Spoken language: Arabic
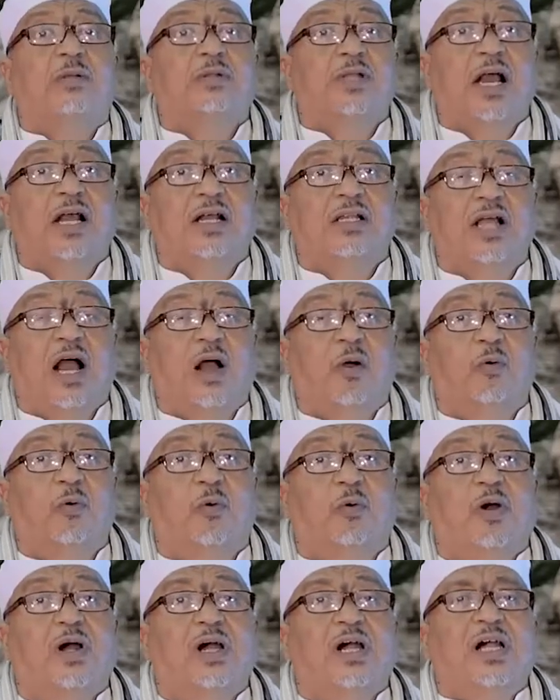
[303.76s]

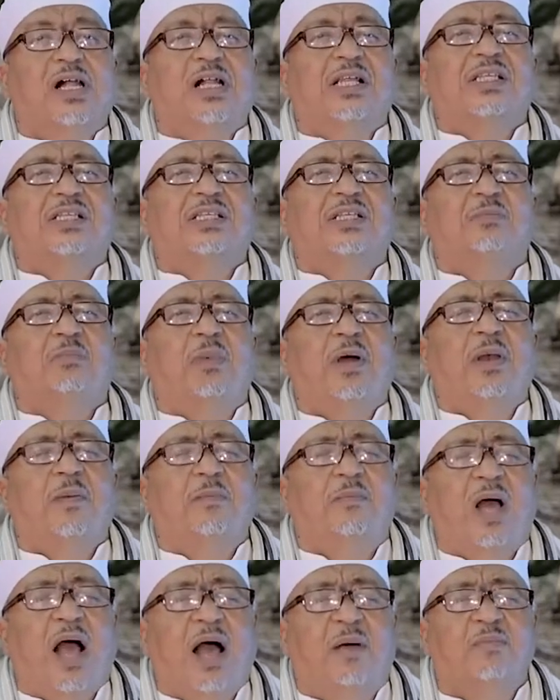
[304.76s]
تكدح
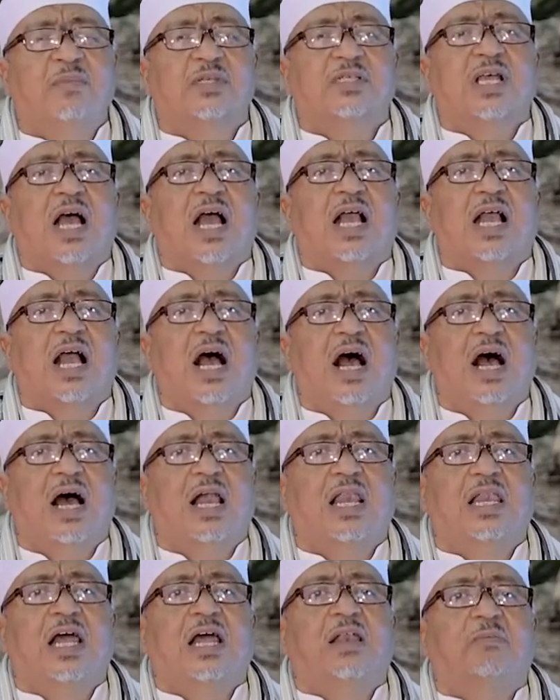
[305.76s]
من أمسى
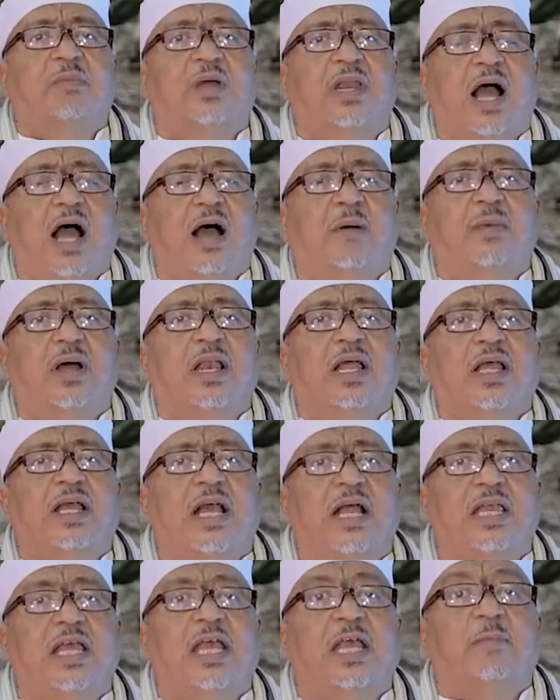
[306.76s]
كالا من عمل
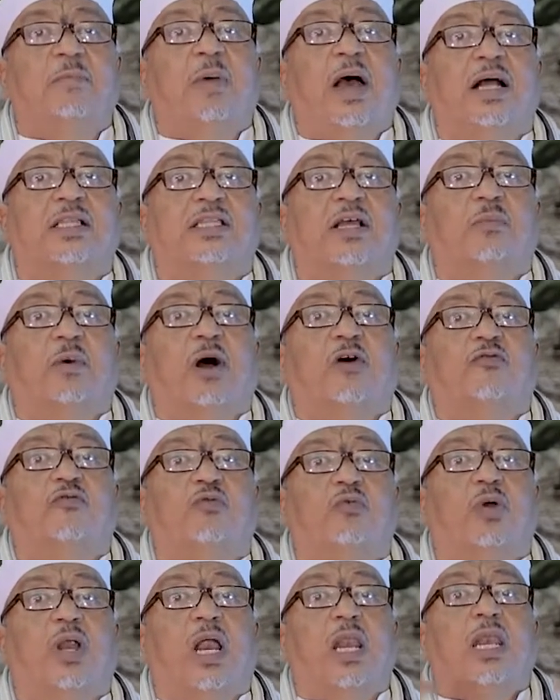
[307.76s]
يده بات
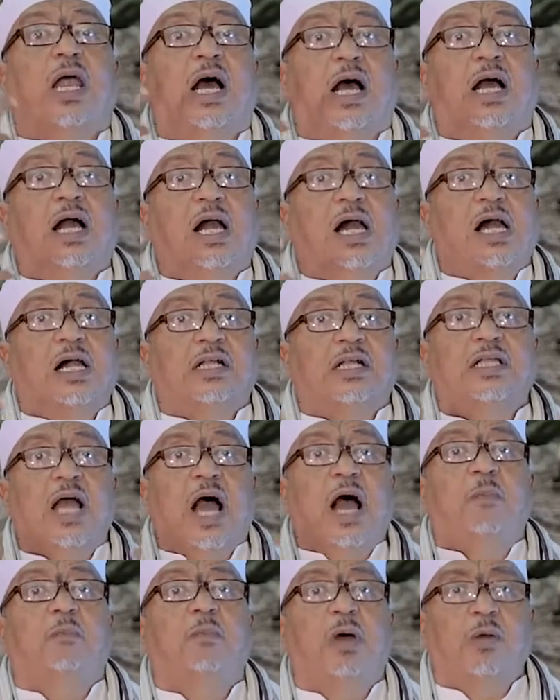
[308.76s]
مغفورا له
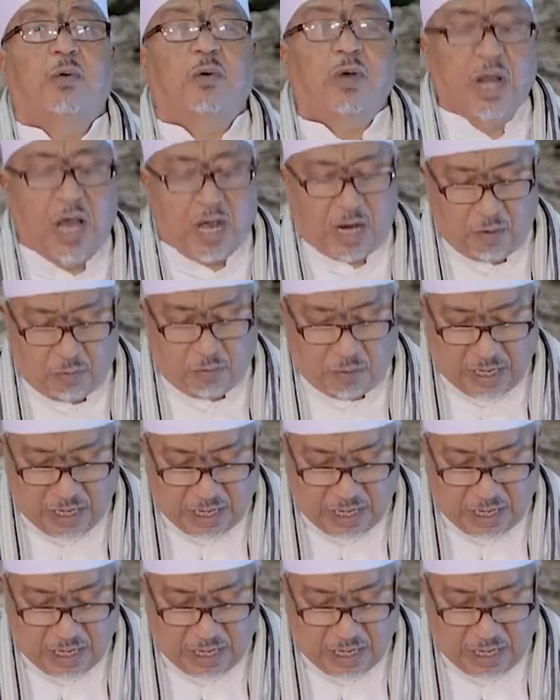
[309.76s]
تأملوا إلى قول